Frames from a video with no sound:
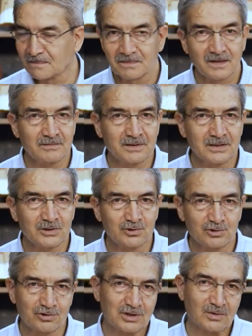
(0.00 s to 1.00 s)
Tabi
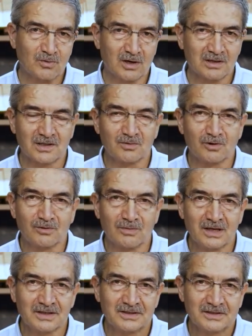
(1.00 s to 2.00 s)
söze muhatap
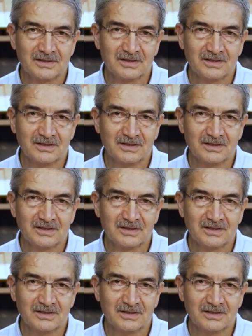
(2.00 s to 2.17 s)
olmak